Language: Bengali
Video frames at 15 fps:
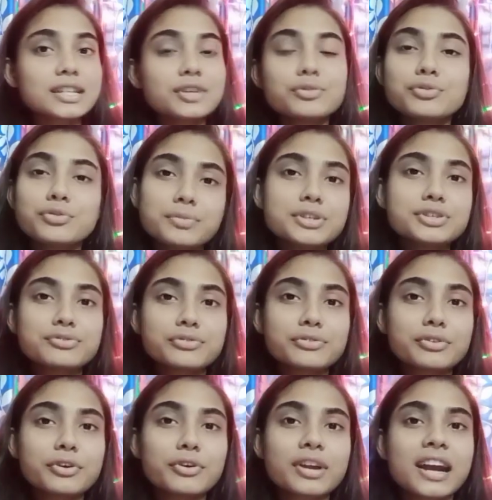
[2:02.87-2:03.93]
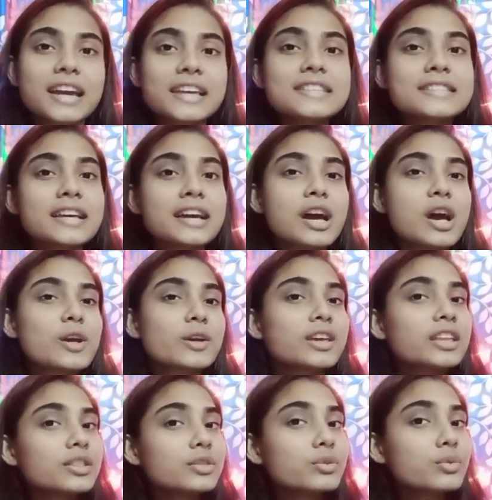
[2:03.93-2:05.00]
খুবই সুন্দর গাইস
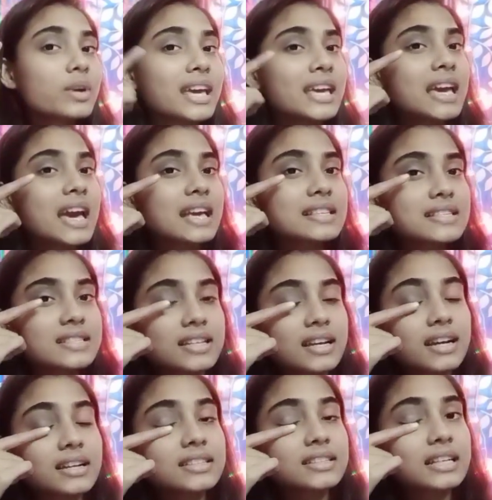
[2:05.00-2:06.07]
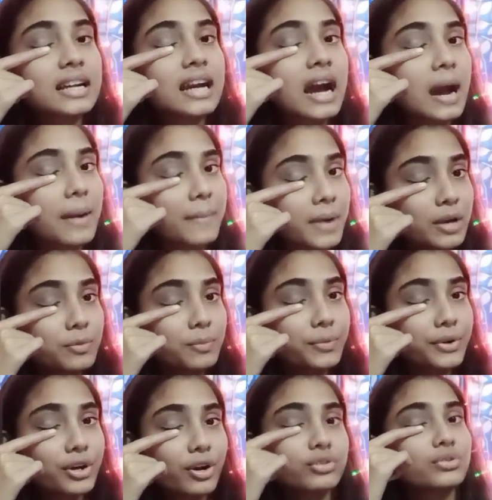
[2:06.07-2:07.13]
কিন্তু এই হ্যাক্সটা ঠিক আমার
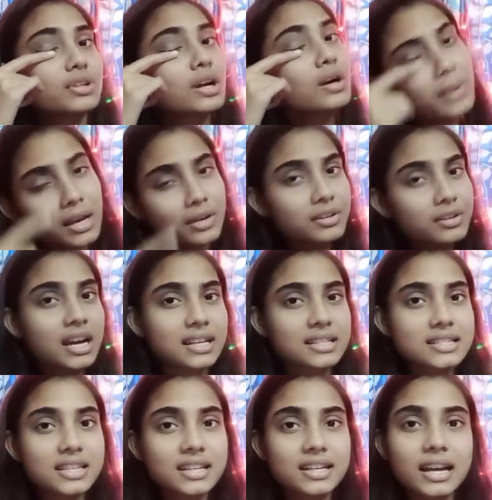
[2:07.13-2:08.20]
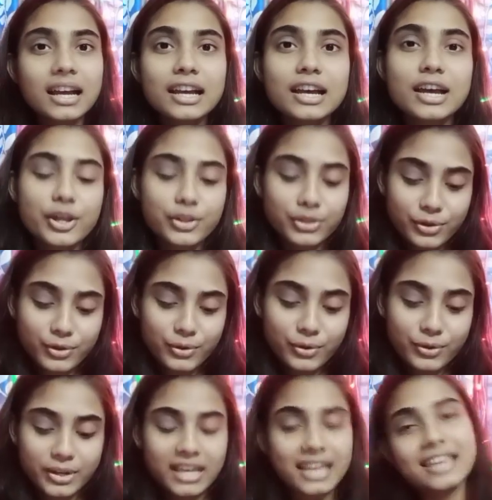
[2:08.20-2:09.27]
উপরে অতটাও ভালো লাগছে না তো
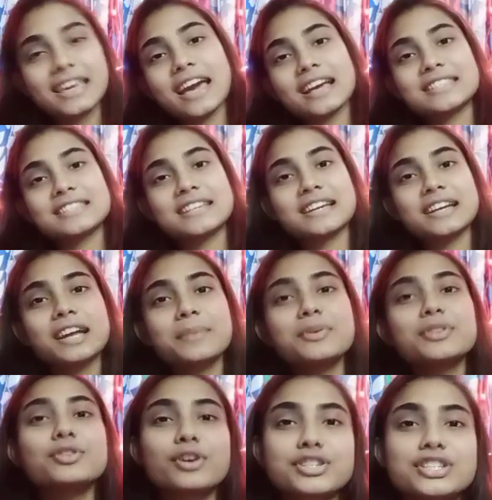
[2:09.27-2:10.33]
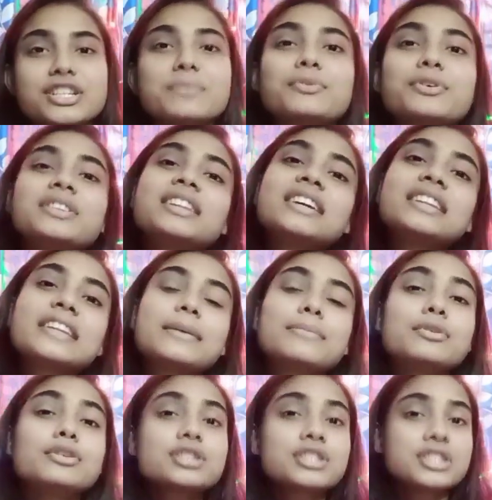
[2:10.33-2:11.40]
এই হ্যাক্সটাকে আমি দশের মধ্যে দেব
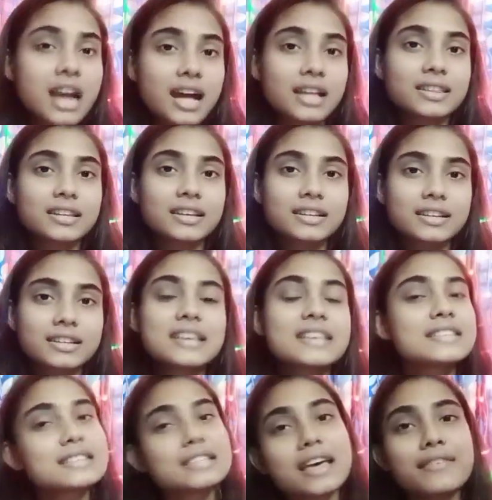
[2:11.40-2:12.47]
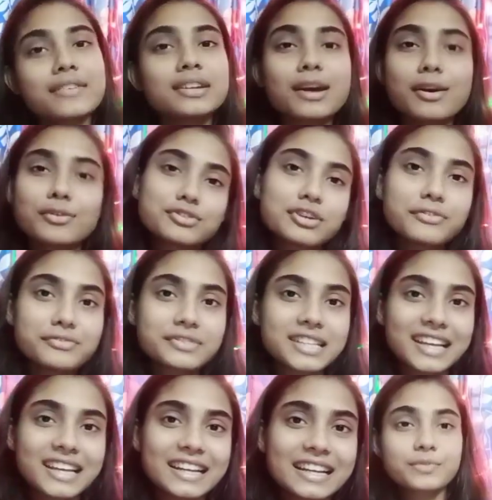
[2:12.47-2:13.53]
সাত সেভেন আউট অফ
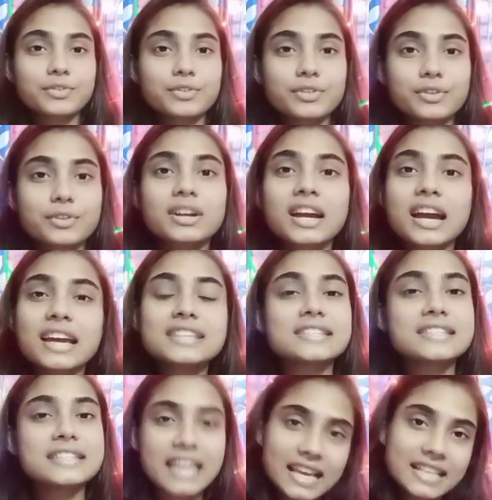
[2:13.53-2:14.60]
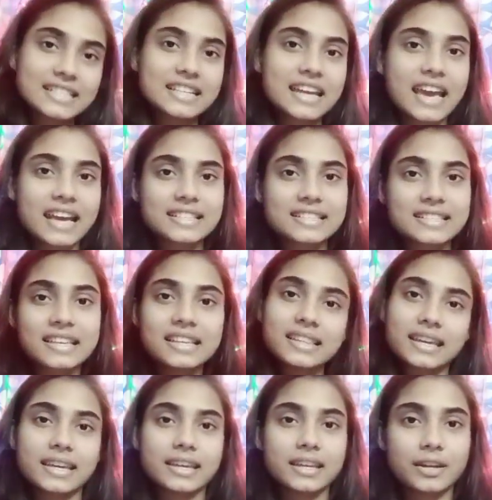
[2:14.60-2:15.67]
টেন তো গাইস নেক্সট হ্যাক্স কি
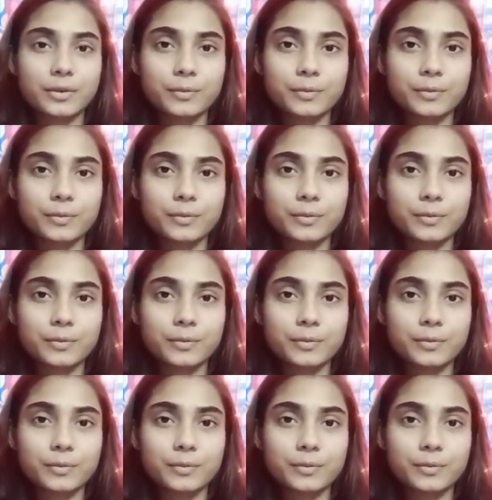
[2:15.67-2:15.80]
দেখে নাও